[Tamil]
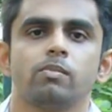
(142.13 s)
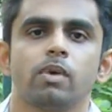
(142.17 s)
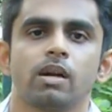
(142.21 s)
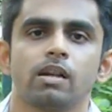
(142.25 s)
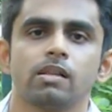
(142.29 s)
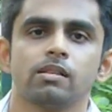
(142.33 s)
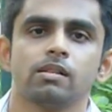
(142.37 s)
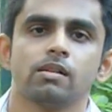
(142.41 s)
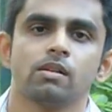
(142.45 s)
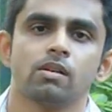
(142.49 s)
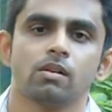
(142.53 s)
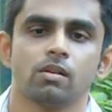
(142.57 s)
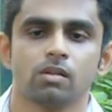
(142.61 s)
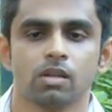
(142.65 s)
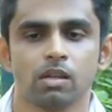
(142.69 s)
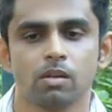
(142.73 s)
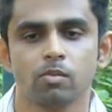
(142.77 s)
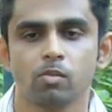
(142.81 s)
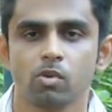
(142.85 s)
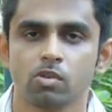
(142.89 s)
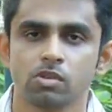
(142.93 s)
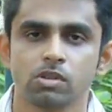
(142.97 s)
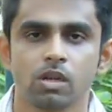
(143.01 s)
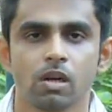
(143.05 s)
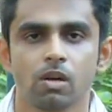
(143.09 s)
படத்தை
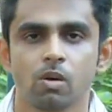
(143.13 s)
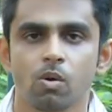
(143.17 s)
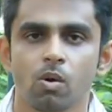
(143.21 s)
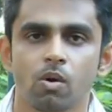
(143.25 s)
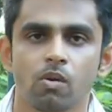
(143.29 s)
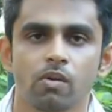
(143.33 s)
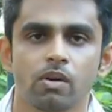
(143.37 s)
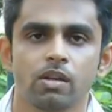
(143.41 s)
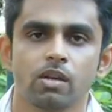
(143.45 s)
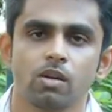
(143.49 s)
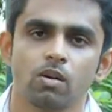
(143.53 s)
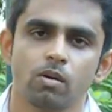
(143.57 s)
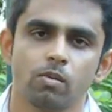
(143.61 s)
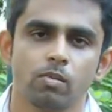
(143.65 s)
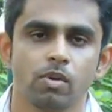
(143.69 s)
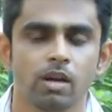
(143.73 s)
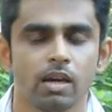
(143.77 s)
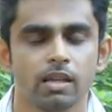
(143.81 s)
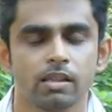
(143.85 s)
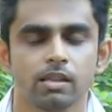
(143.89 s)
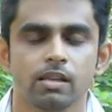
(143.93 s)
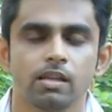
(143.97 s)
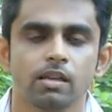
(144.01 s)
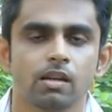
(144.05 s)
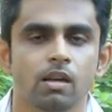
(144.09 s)
இமோஷனல் கோர் வைக்கிறோமோ
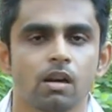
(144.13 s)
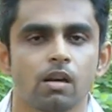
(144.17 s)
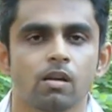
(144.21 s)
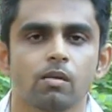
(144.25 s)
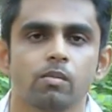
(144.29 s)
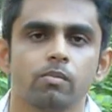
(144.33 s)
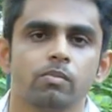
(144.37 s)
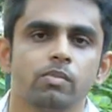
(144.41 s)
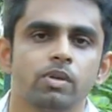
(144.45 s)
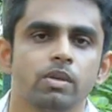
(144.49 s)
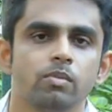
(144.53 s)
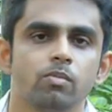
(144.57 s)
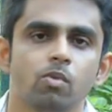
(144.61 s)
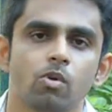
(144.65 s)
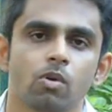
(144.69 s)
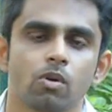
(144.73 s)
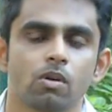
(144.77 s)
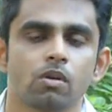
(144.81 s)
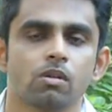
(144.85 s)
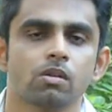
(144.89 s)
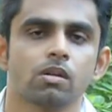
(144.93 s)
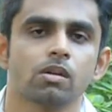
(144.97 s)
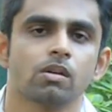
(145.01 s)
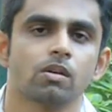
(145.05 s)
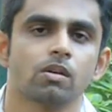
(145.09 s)
ஐ திங்க் இட் வில் பி
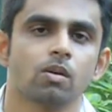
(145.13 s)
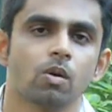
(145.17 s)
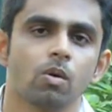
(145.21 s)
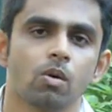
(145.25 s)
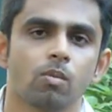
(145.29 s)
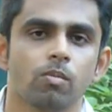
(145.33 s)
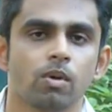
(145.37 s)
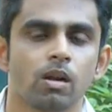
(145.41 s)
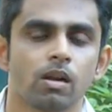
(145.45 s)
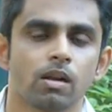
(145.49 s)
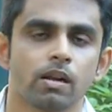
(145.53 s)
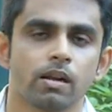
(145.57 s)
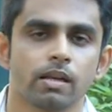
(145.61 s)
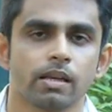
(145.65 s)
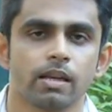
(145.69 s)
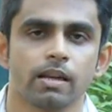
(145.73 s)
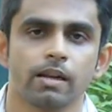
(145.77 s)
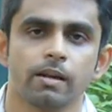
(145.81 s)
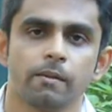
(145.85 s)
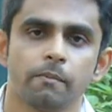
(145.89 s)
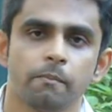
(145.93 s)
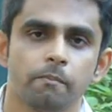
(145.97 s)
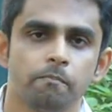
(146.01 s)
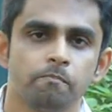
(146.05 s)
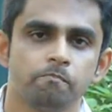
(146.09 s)
மோர் குளோபல் நினைக்கிறேன்